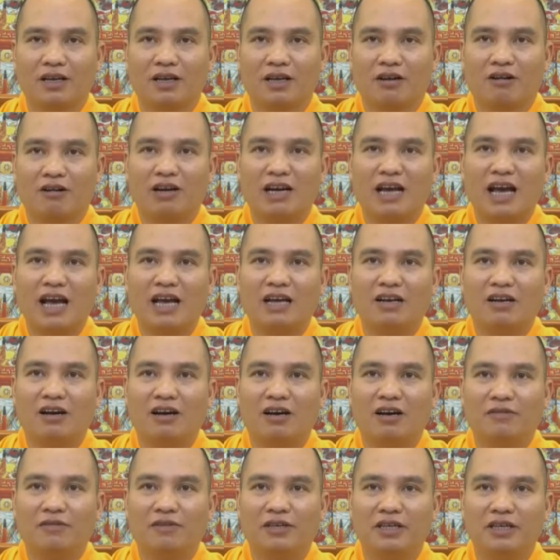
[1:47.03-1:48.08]
con nai
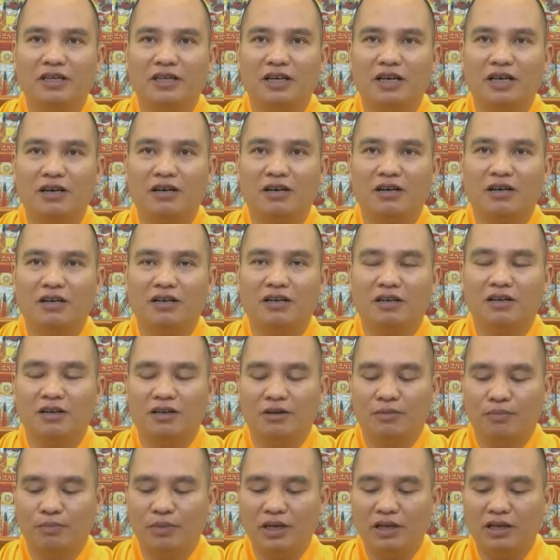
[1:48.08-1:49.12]
đó vì ờ,
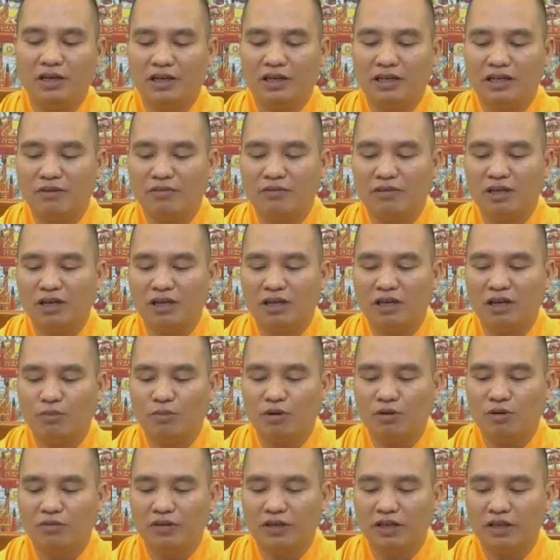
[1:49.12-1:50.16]
biết được ở trong rừng có
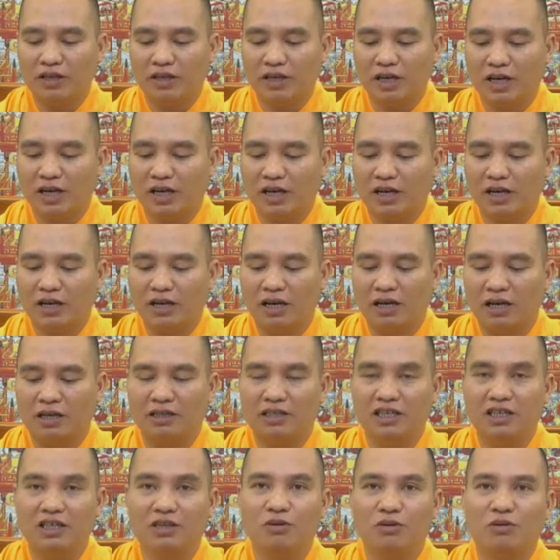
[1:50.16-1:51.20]
một vị ờ, ẩn
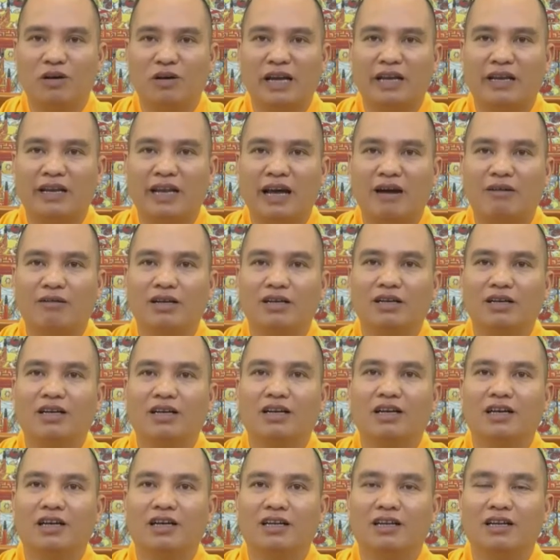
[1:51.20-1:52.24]
sĩ tu hành đạo đức
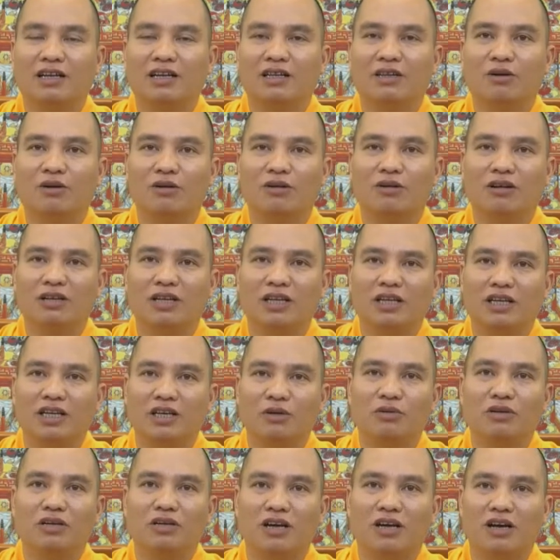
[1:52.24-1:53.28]
rất là là tốt có thể
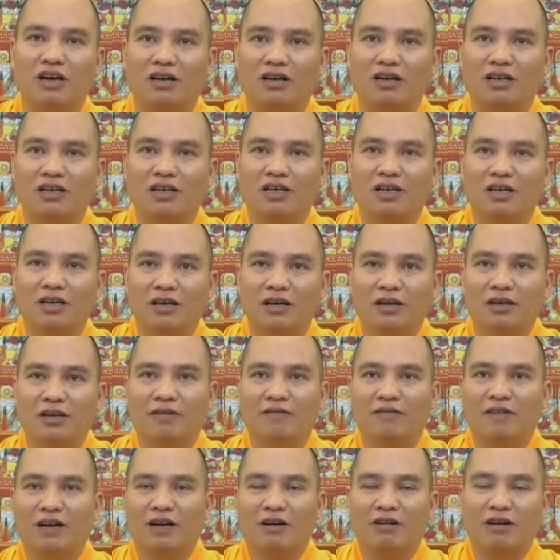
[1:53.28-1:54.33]
cứu được nó
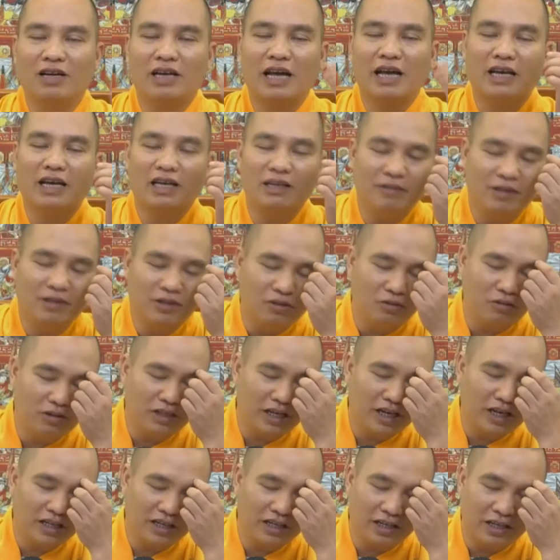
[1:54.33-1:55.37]
và con nai khi bị trúng
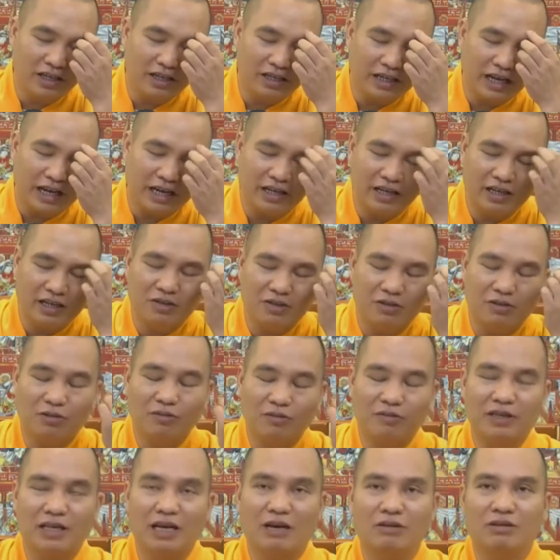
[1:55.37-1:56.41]
tên thì chạy đến chỗ
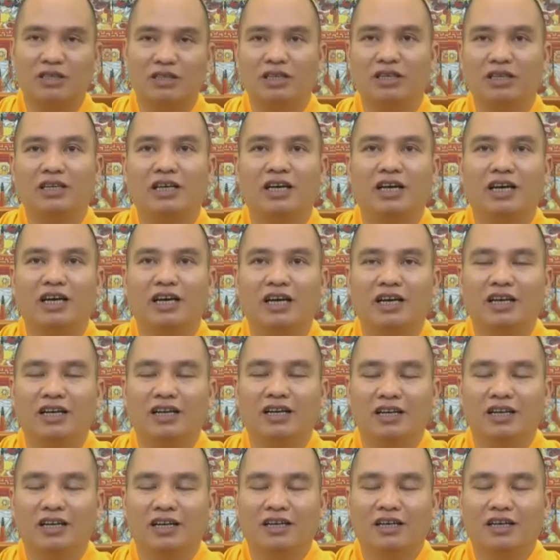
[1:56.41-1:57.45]
vị đạo sĩ để
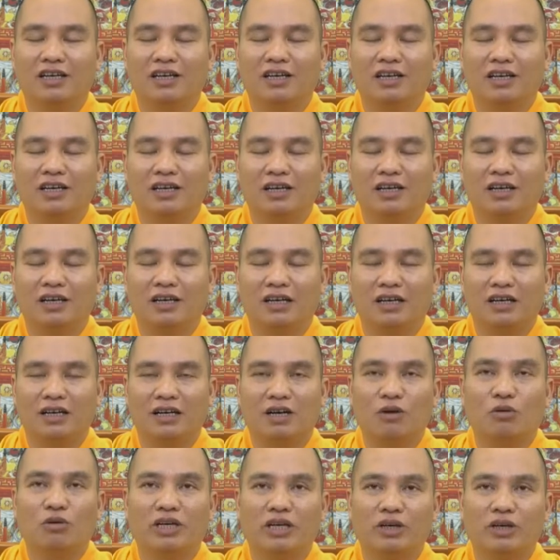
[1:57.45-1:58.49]
uh,
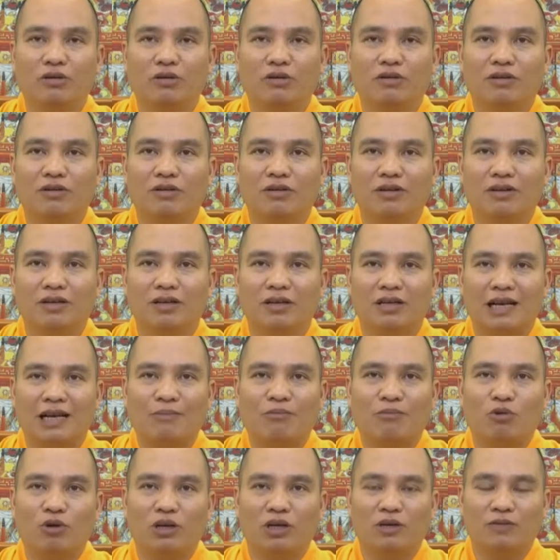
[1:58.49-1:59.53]
cầu cứu
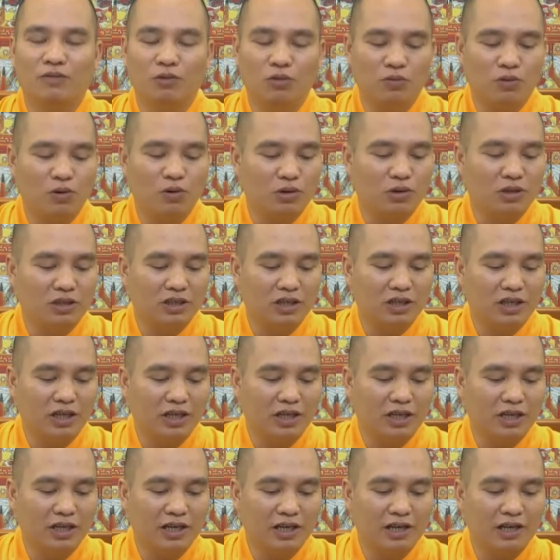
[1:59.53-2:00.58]
nằm quỳ phù phục
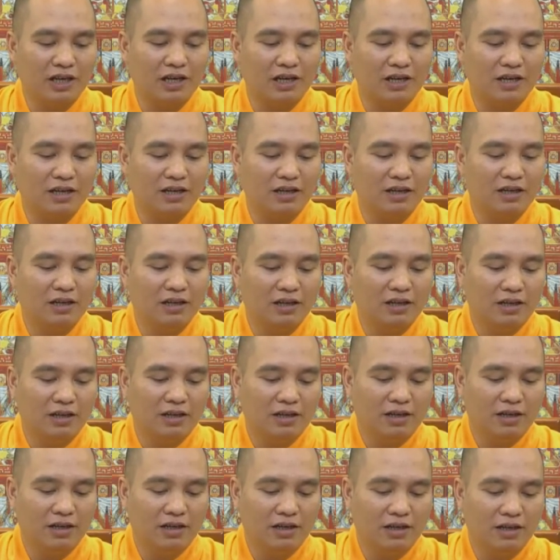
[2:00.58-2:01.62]
dưới uh,
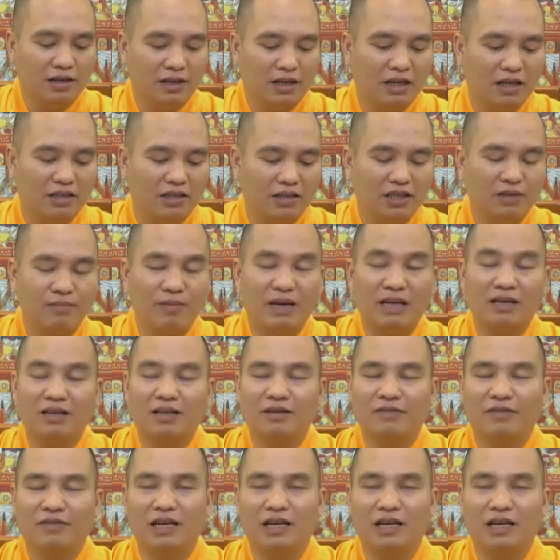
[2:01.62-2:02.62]
Ờ, gần trước mắt vị